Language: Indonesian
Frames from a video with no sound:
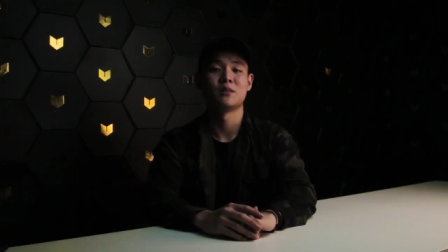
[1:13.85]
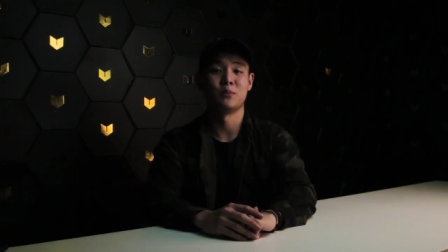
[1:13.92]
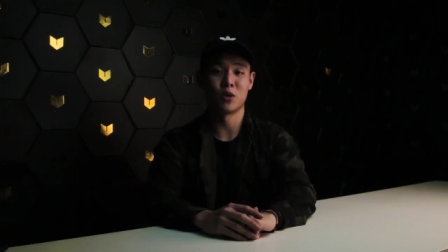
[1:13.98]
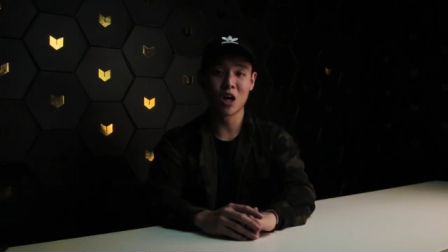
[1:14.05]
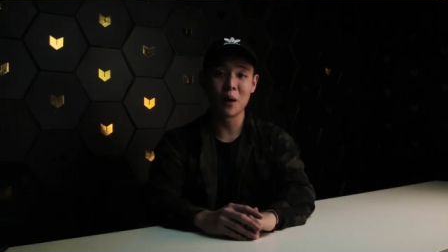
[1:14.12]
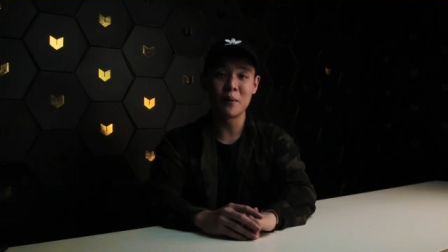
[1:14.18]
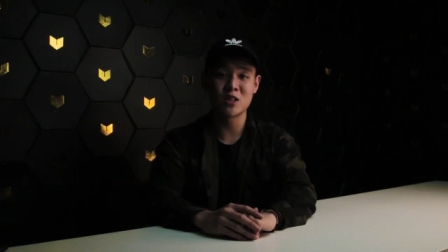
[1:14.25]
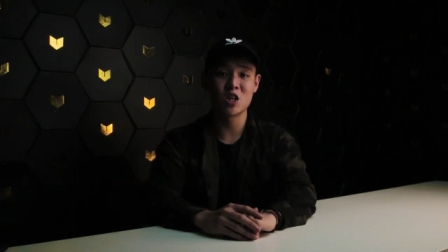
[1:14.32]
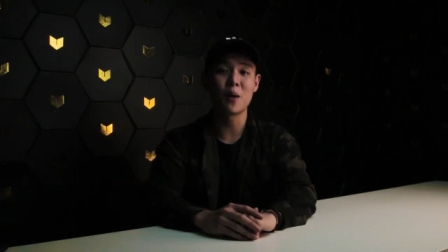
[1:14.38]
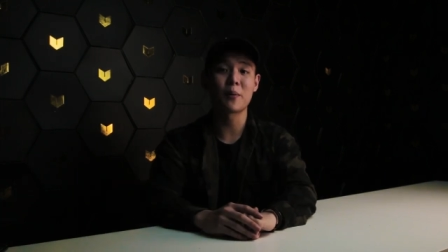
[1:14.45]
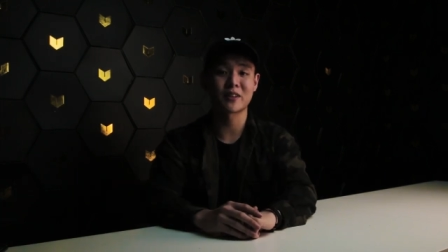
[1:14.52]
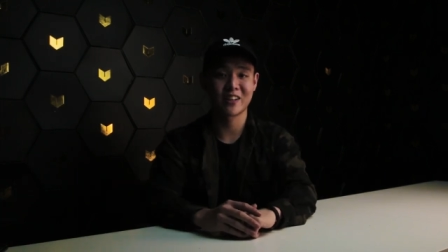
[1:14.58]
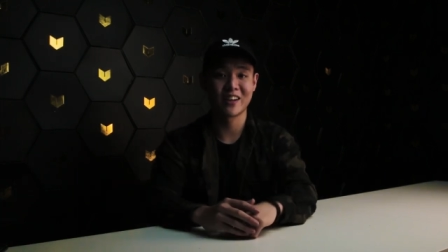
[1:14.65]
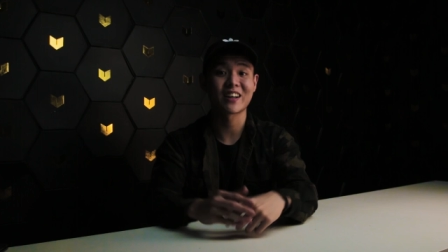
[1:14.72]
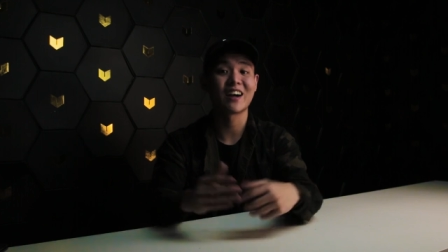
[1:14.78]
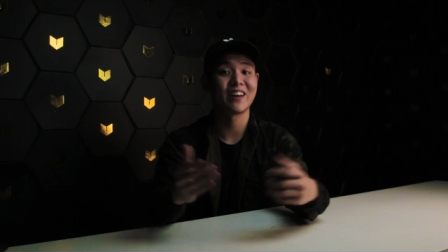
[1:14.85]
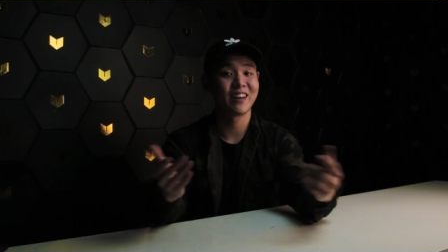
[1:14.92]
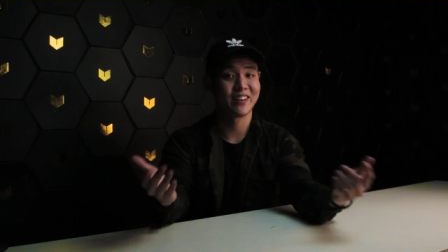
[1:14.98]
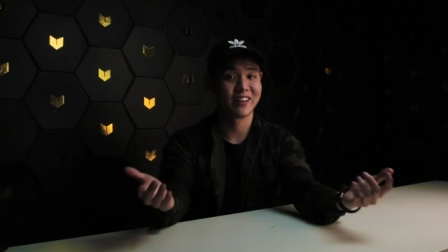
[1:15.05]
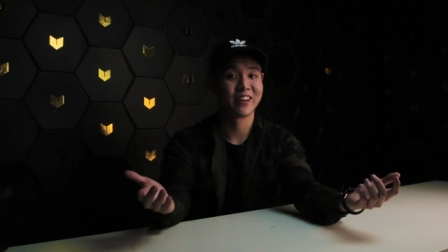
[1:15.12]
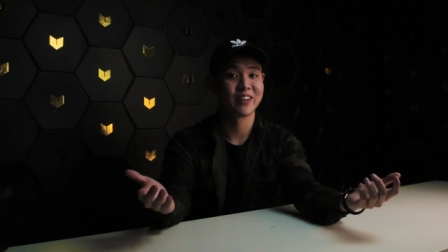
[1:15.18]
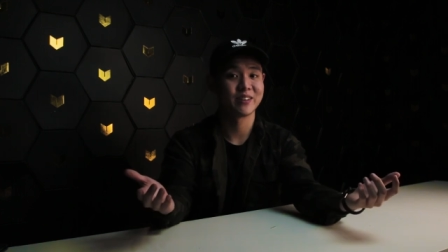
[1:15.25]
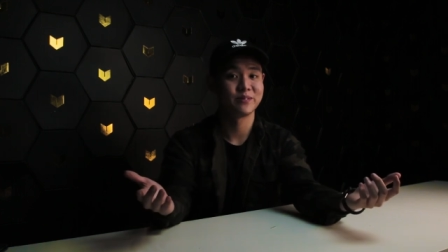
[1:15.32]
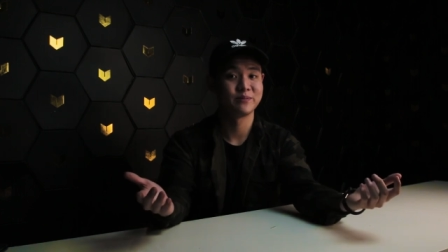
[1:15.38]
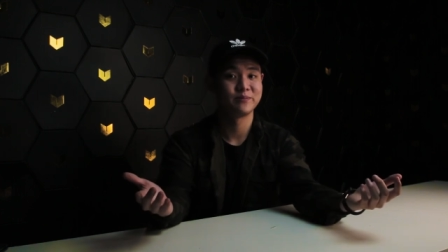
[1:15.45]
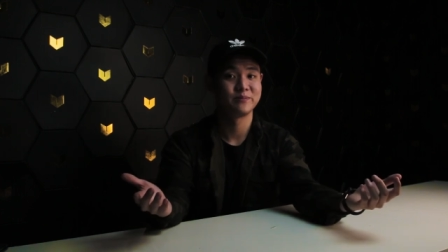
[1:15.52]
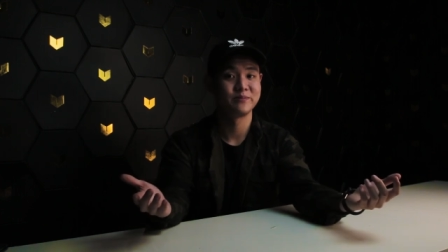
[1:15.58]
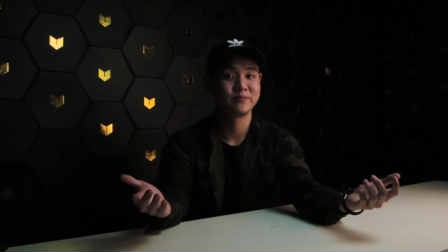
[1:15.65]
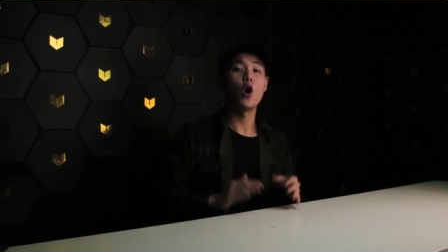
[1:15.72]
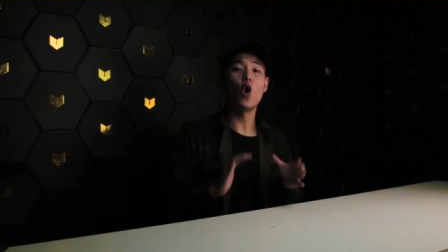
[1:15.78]
Semoga menjawab pertanyaan kalian ya.
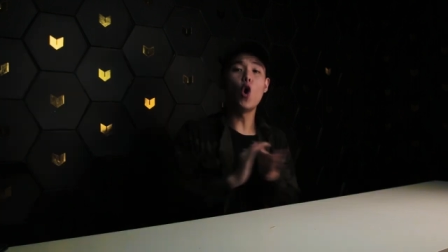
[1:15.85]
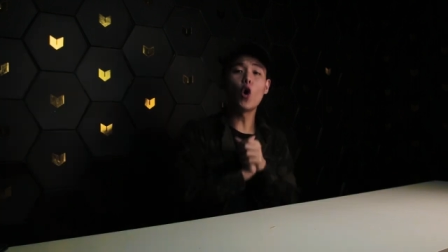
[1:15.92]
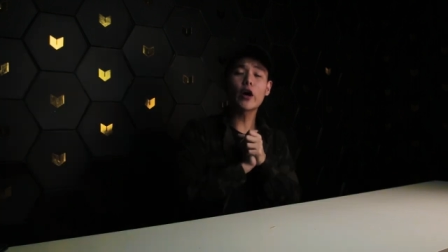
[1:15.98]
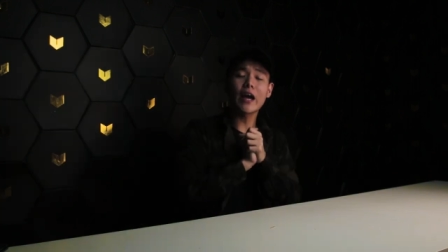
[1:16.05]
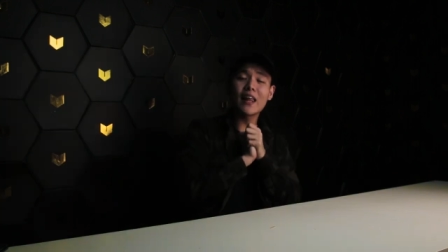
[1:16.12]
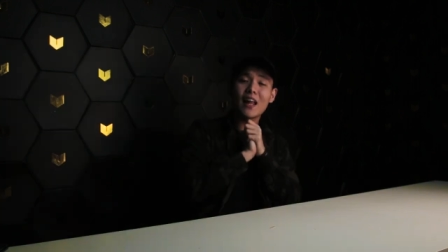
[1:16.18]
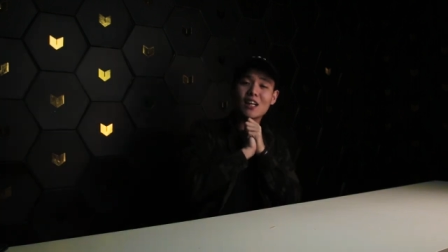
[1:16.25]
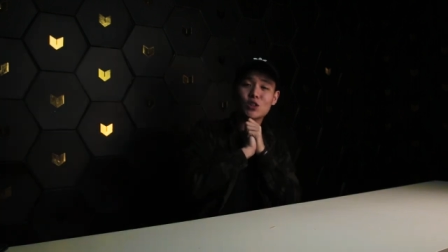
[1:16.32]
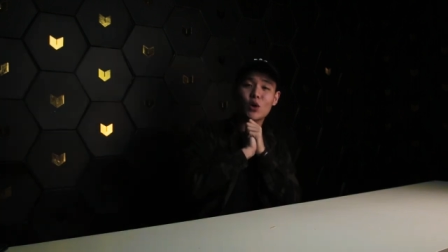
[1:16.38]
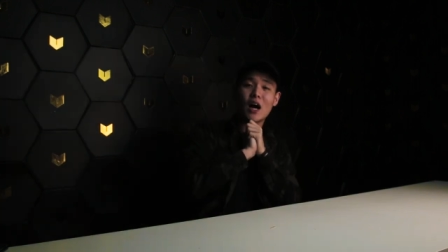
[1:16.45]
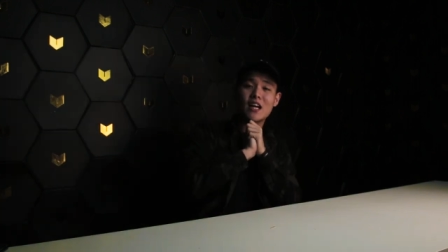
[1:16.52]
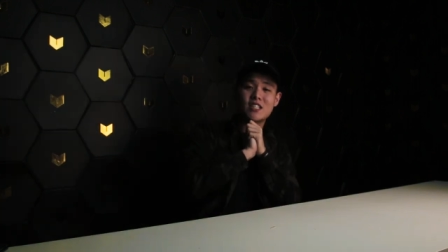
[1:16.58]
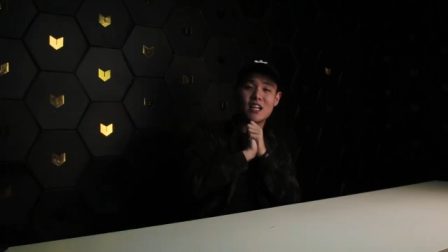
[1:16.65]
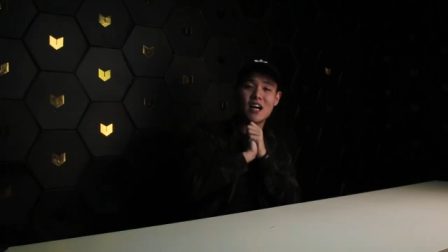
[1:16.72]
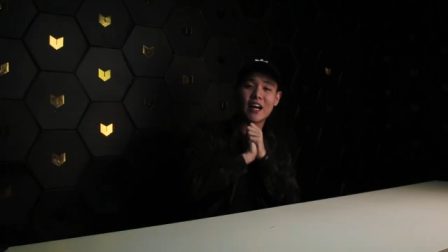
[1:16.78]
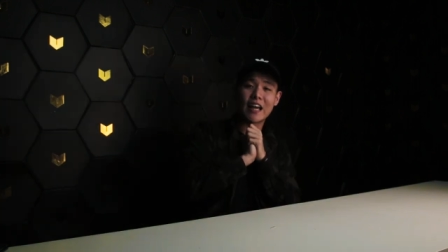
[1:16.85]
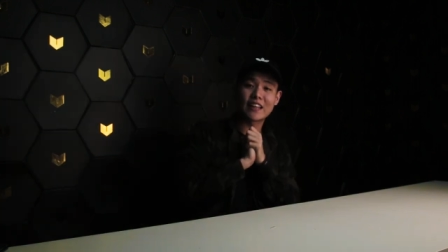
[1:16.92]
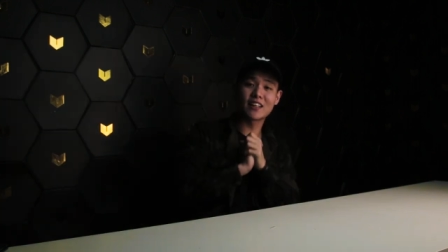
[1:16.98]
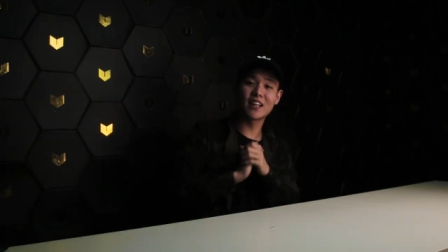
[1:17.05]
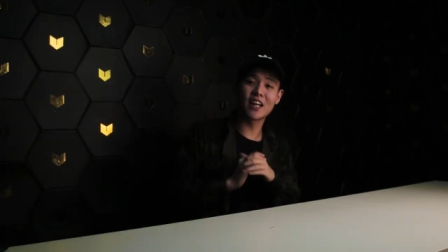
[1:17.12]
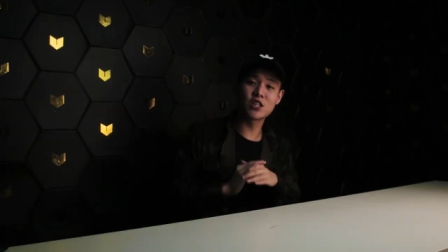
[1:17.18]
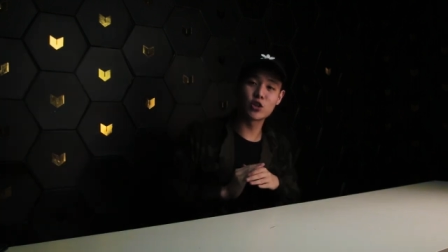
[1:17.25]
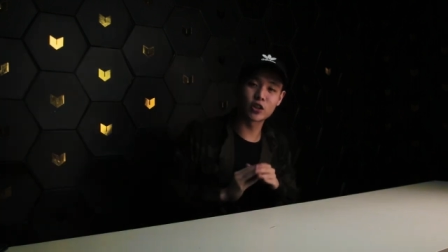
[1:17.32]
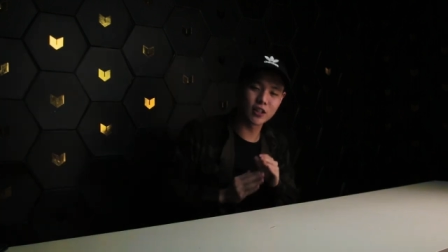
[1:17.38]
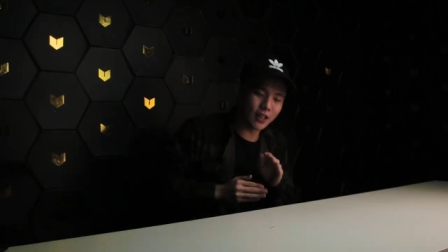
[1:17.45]
Oke, langsung aja kita lanjut